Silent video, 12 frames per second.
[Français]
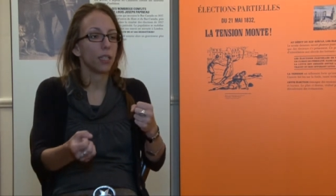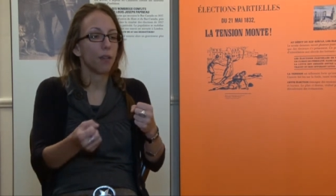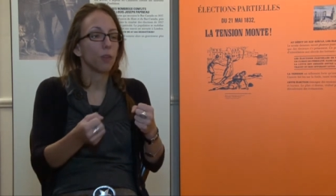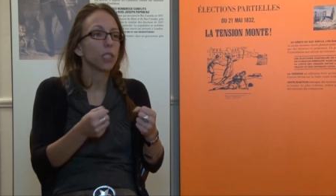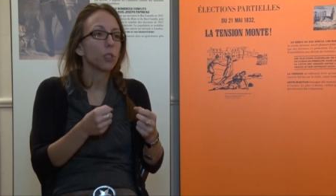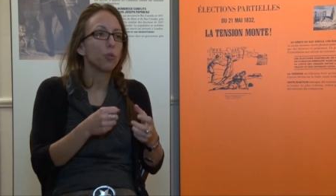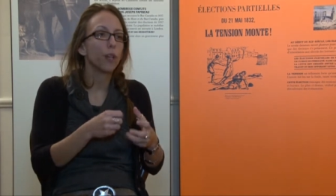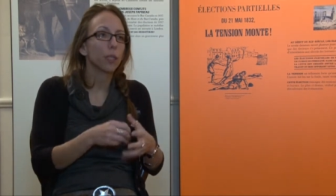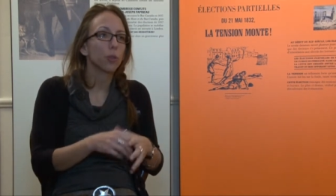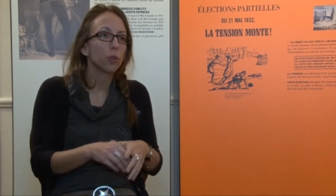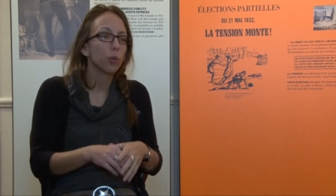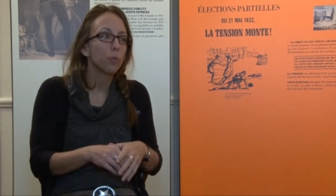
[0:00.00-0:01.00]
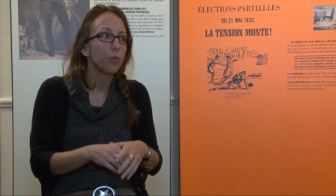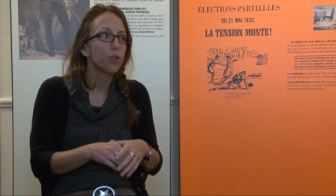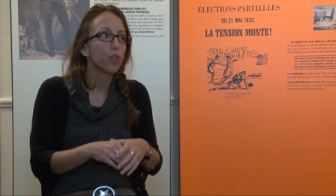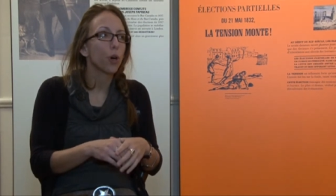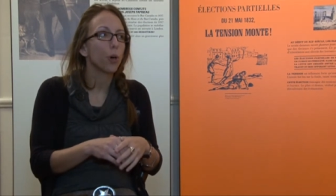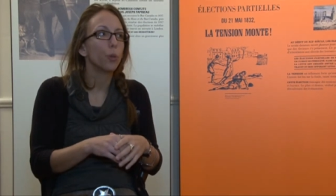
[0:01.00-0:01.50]
avoir des couvertures plus
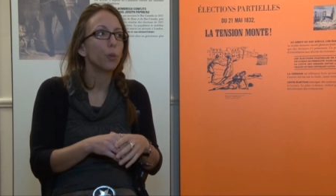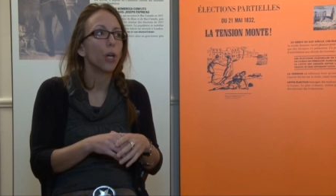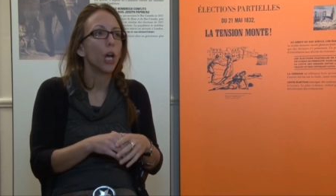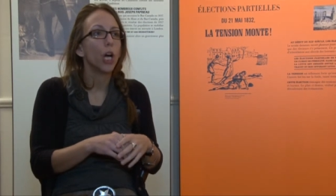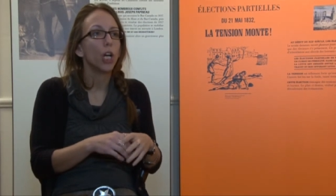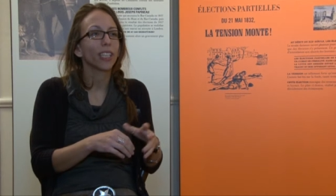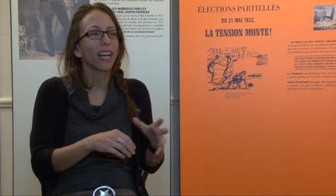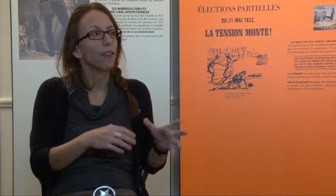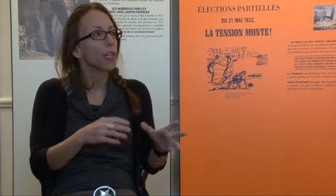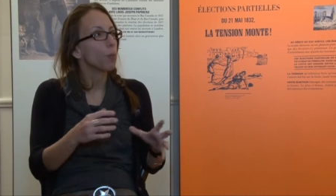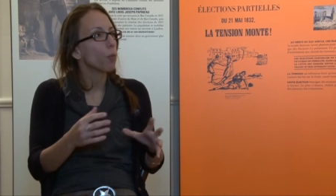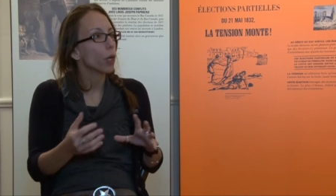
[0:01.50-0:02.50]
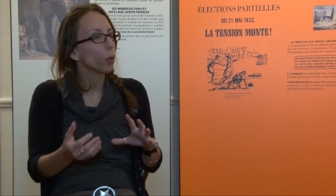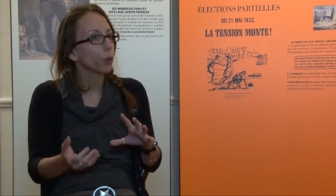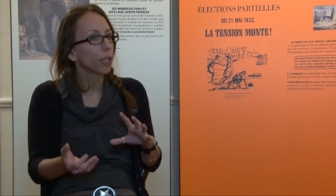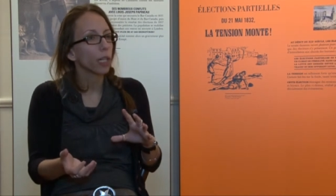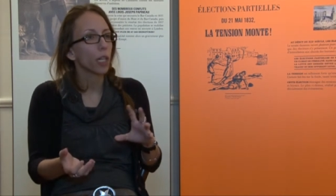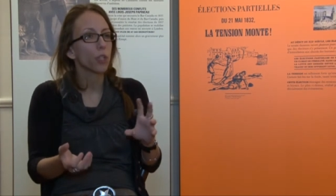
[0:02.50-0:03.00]
chaudes, travailler moins
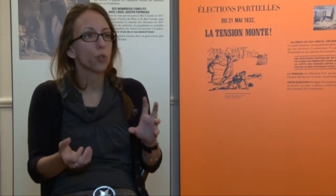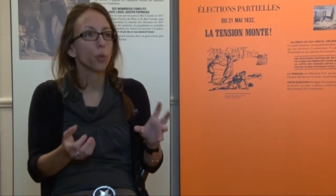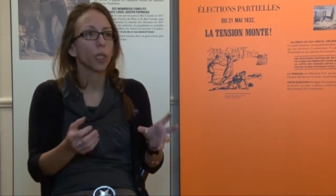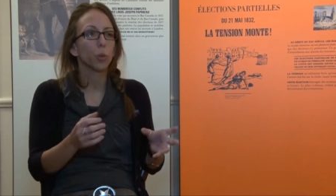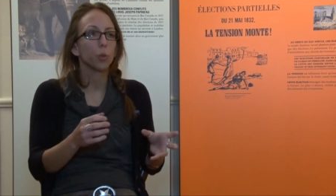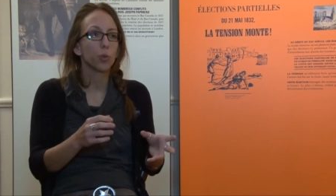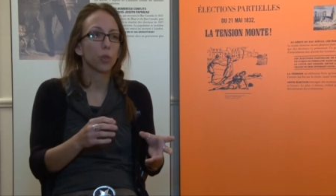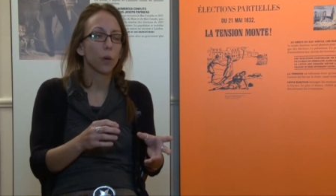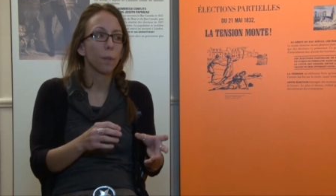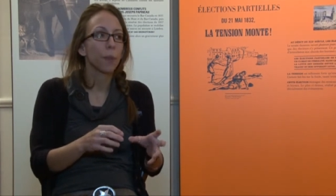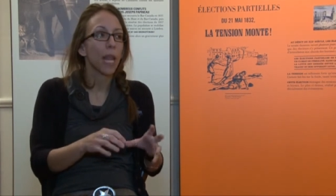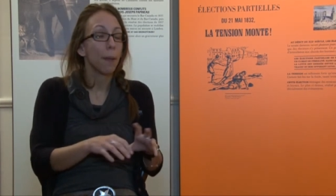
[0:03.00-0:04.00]
longtemps dans le jour et tout ça.